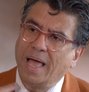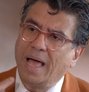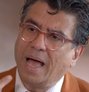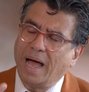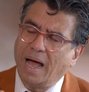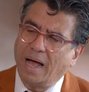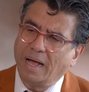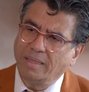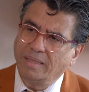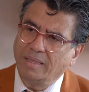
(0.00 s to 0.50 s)

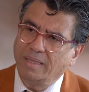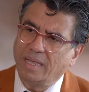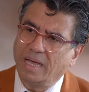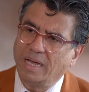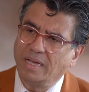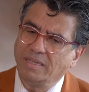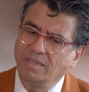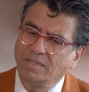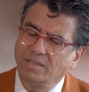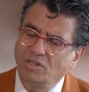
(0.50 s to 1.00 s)
حتى
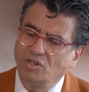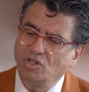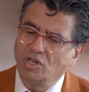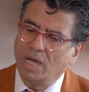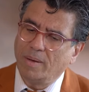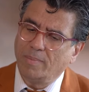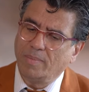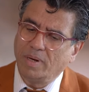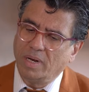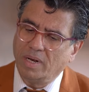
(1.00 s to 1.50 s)

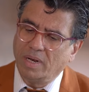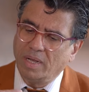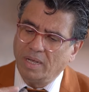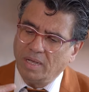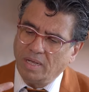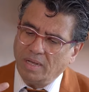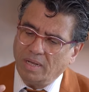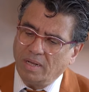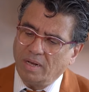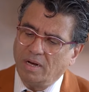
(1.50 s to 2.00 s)
انسجام
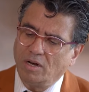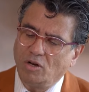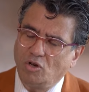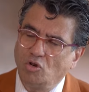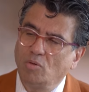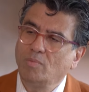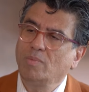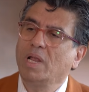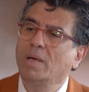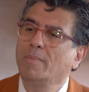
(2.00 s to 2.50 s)

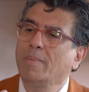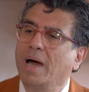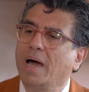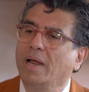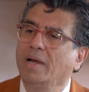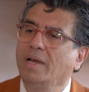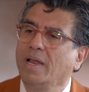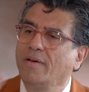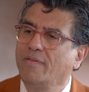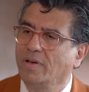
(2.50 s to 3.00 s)
الجملة
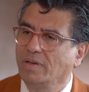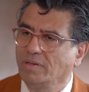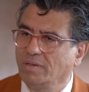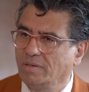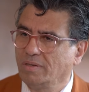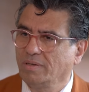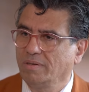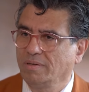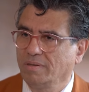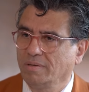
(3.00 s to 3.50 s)
مع
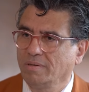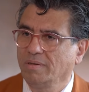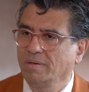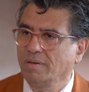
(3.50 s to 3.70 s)
النفس